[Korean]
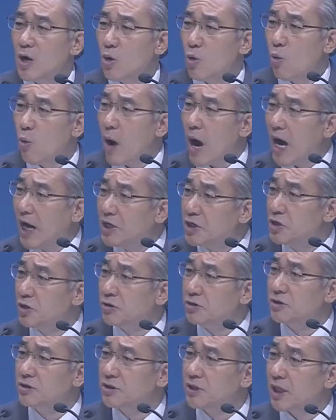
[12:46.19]

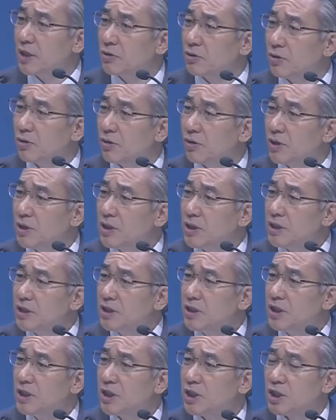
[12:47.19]
왕이었는데도
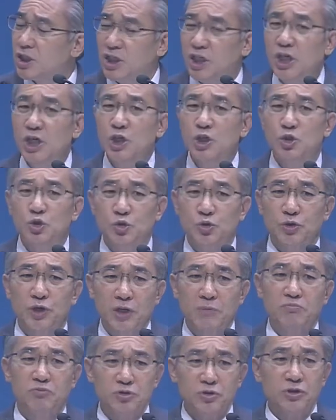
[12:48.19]
이
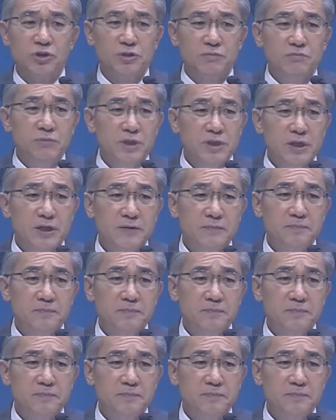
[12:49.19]
질투에 무너집니다.